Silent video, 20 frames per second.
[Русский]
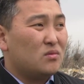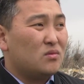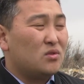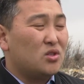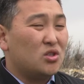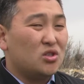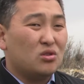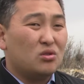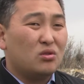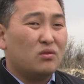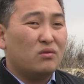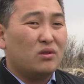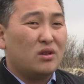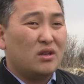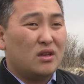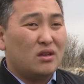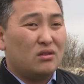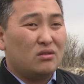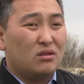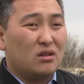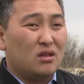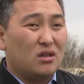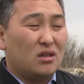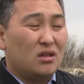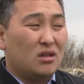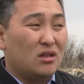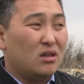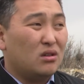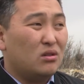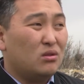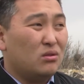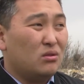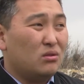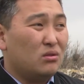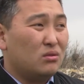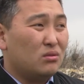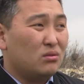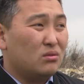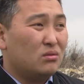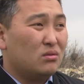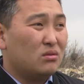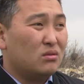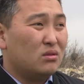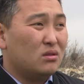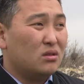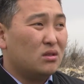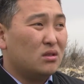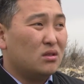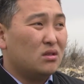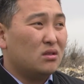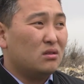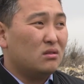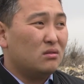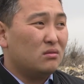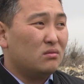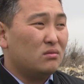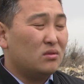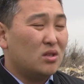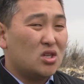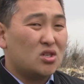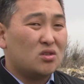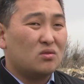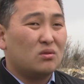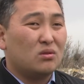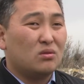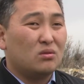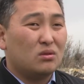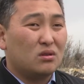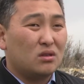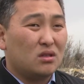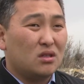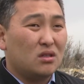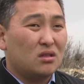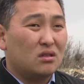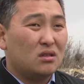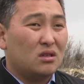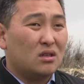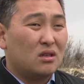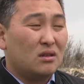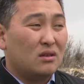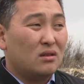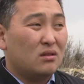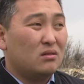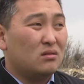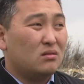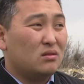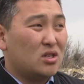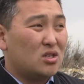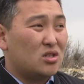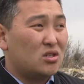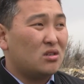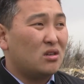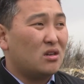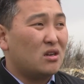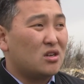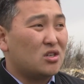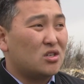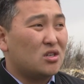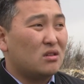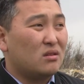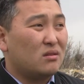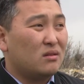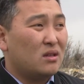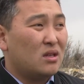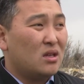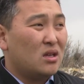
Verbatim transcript: тяжело влияет на экологию нашего города, наших горожан.